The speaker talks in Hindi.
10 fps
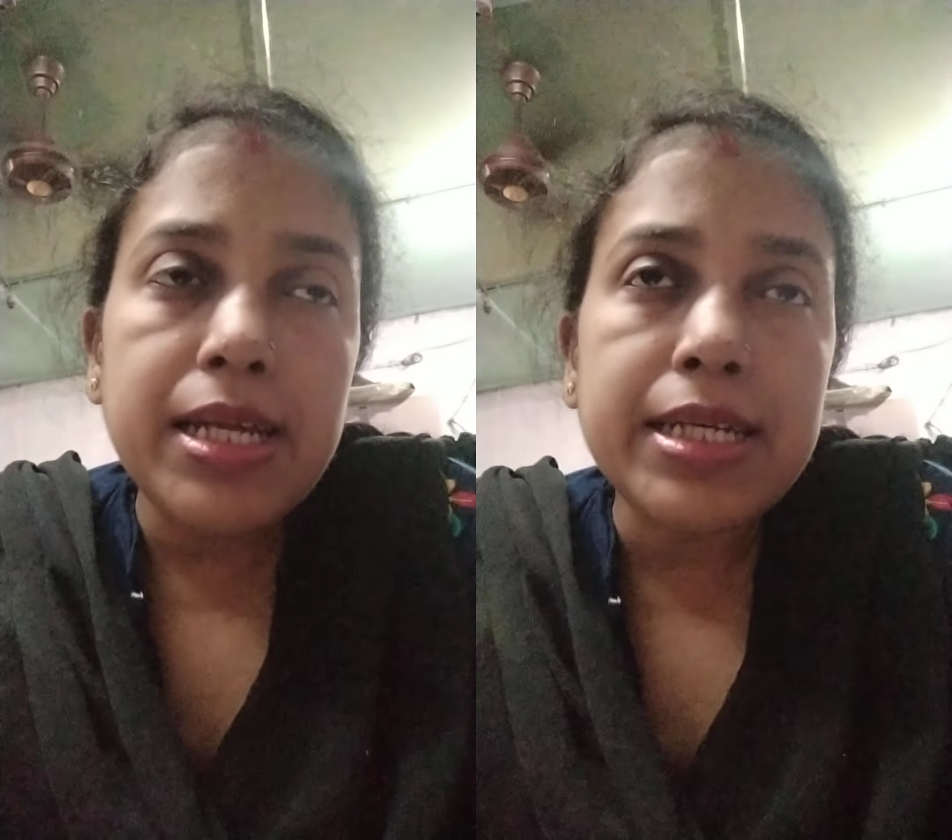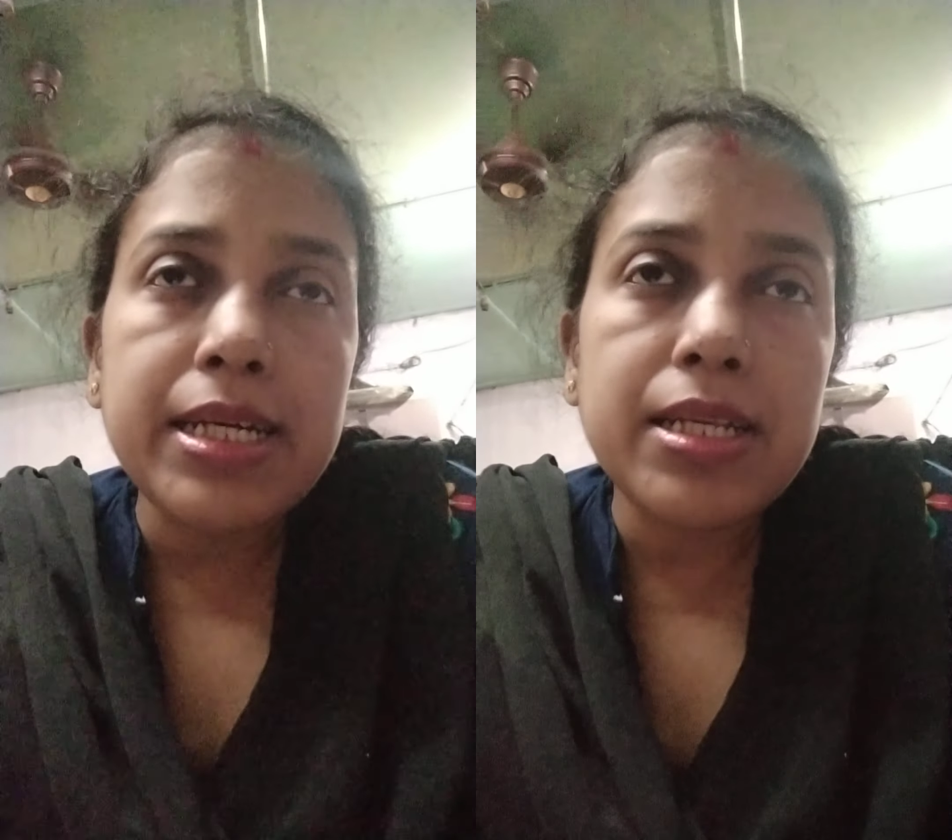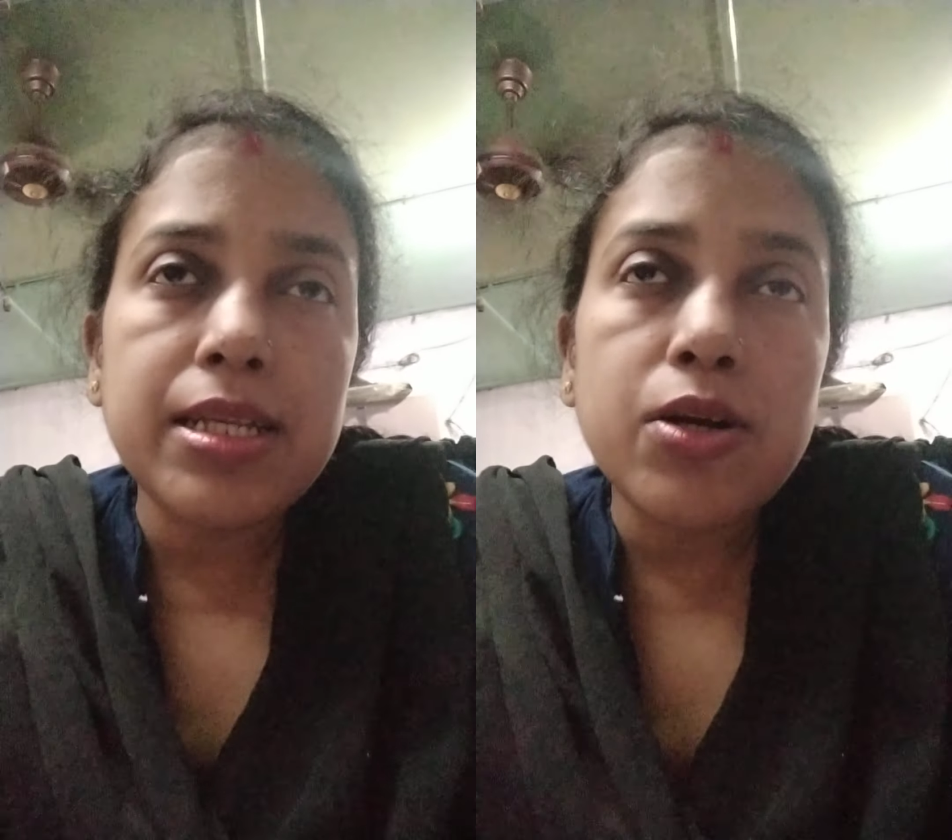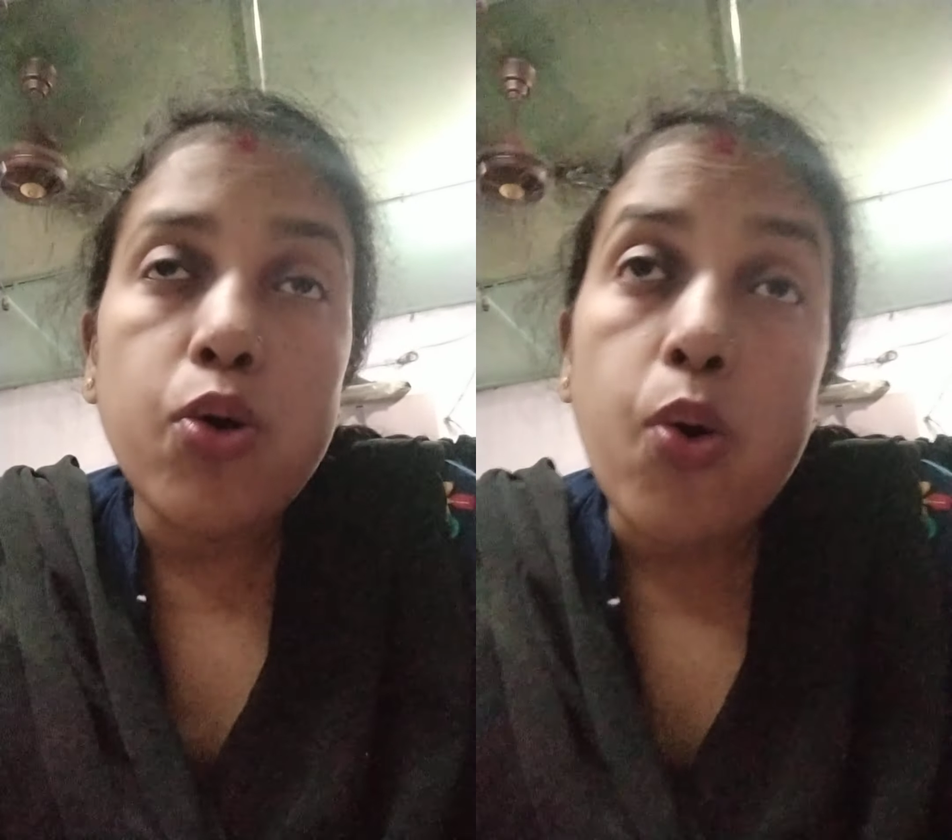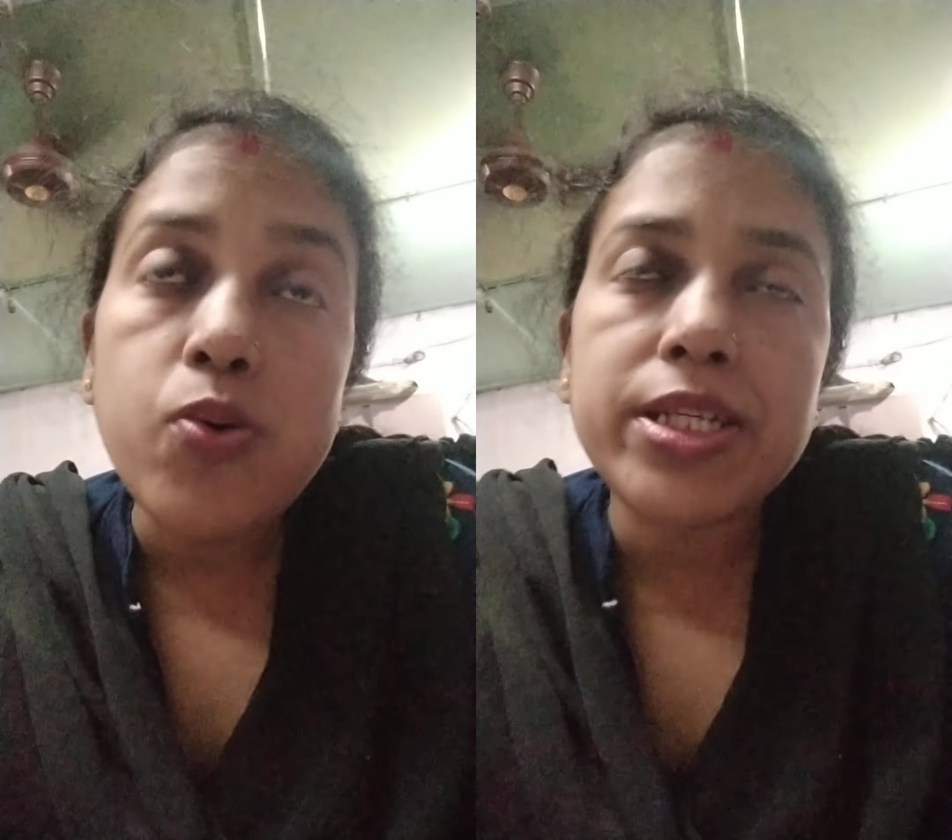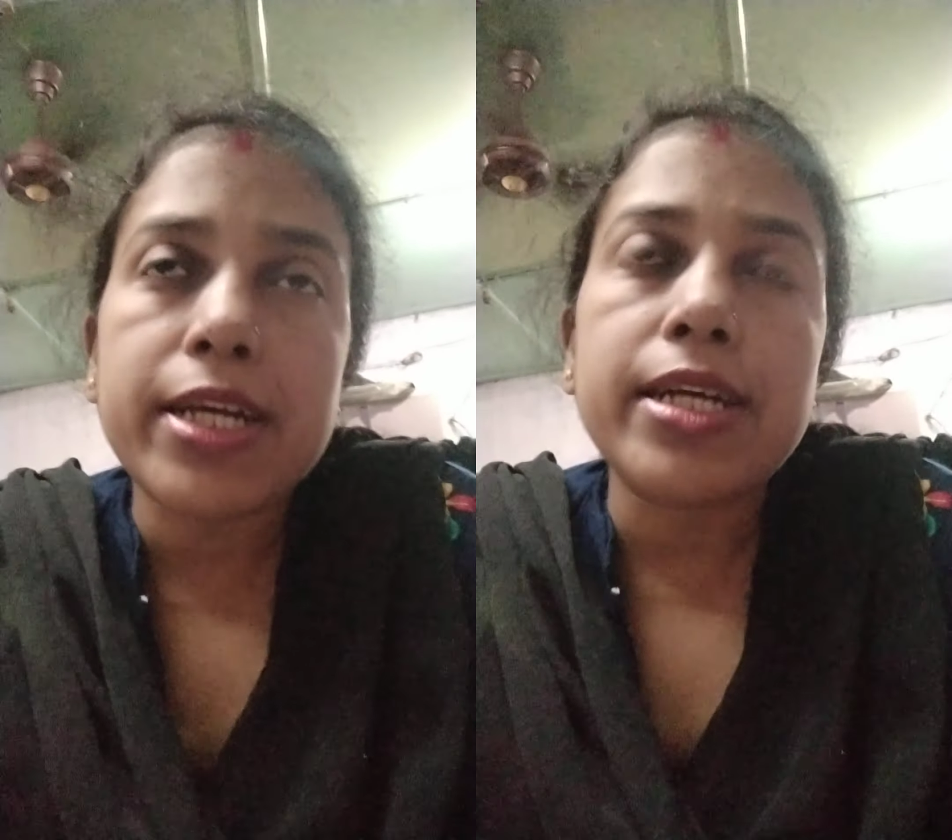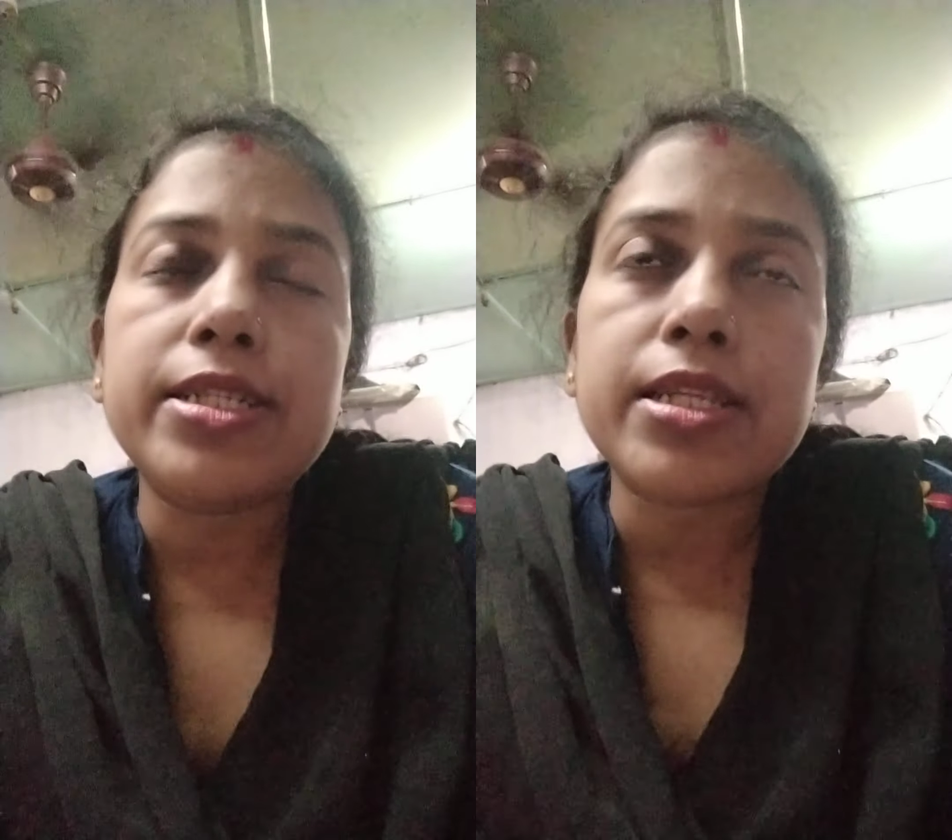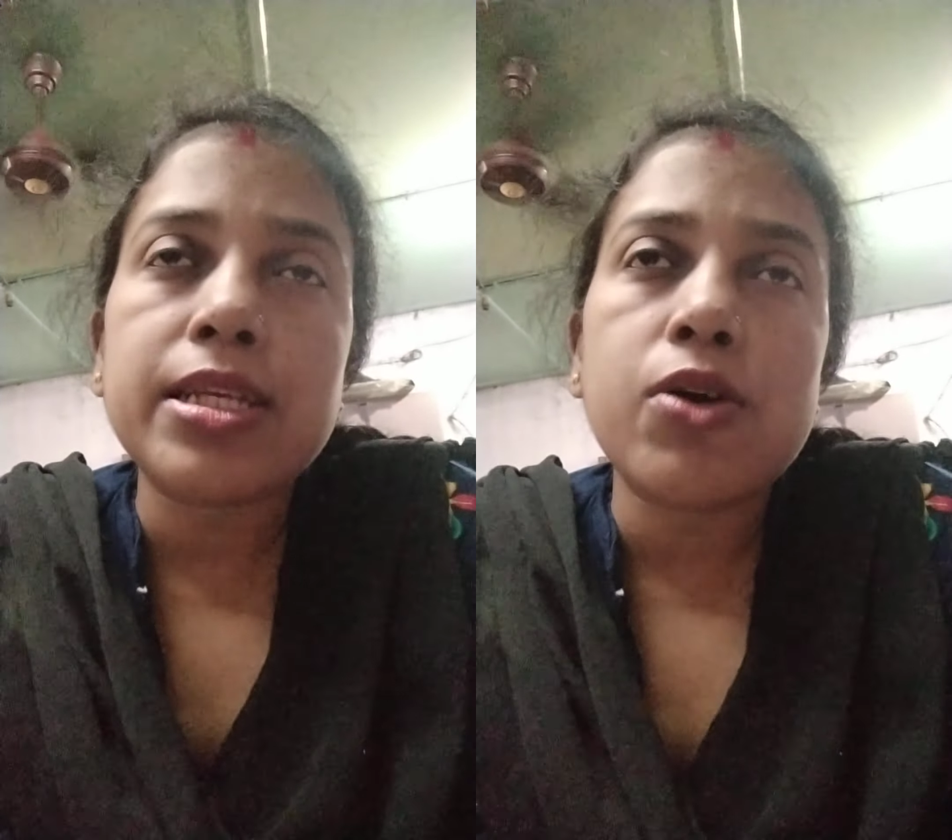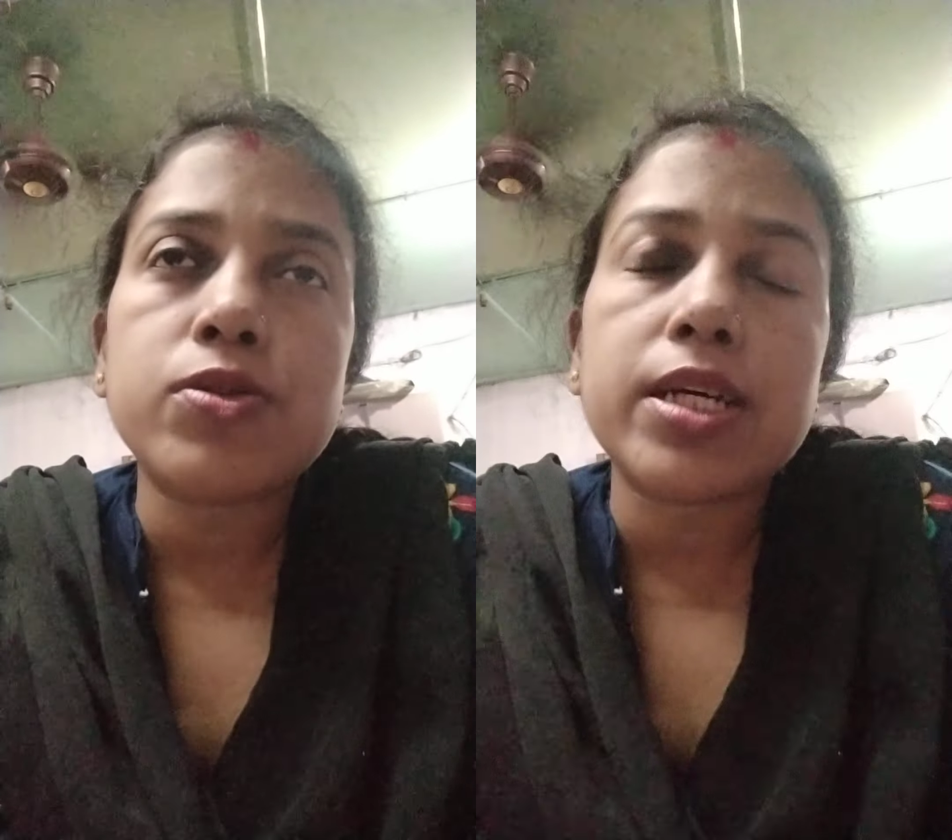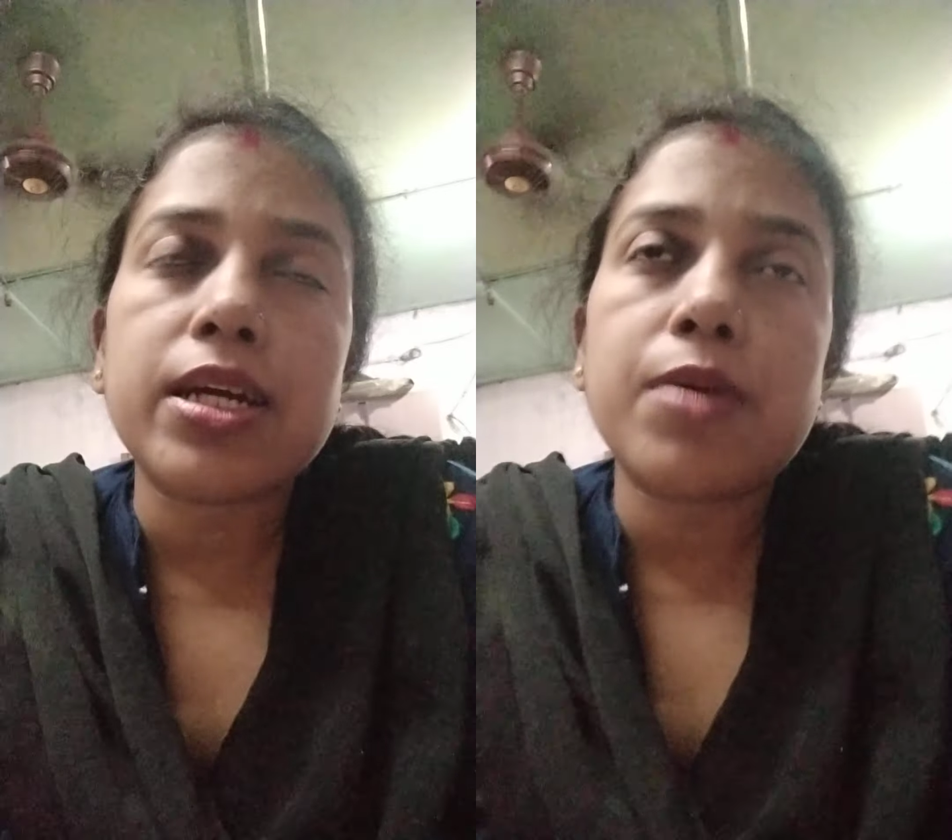लेकिन हो सके जितना
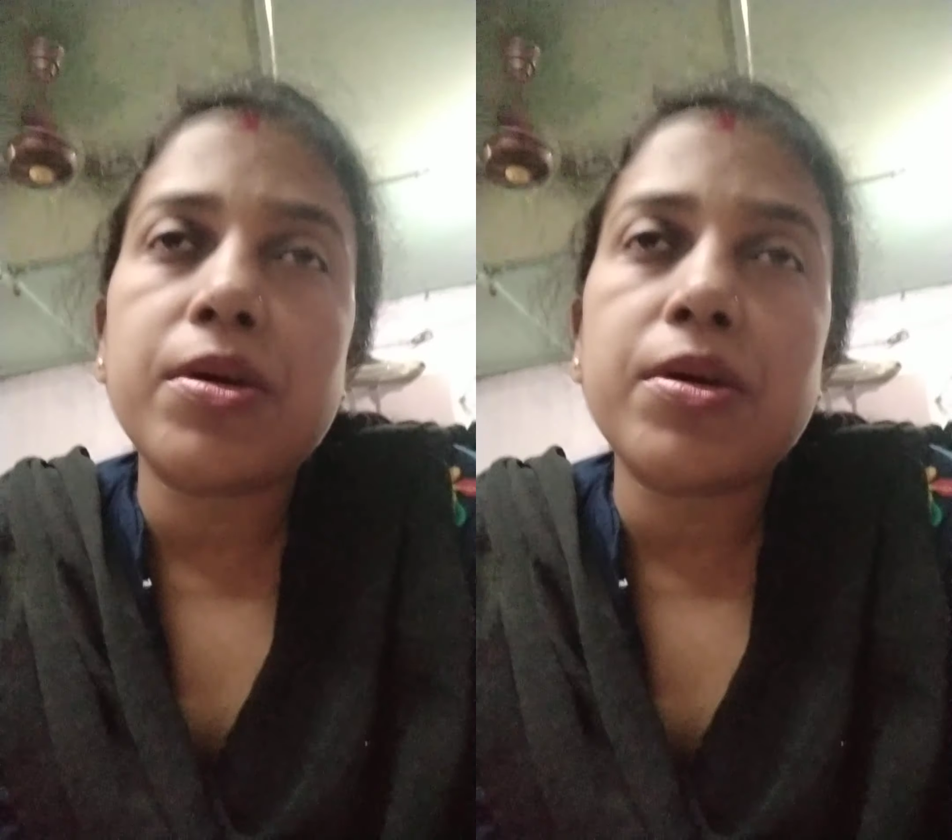हो सके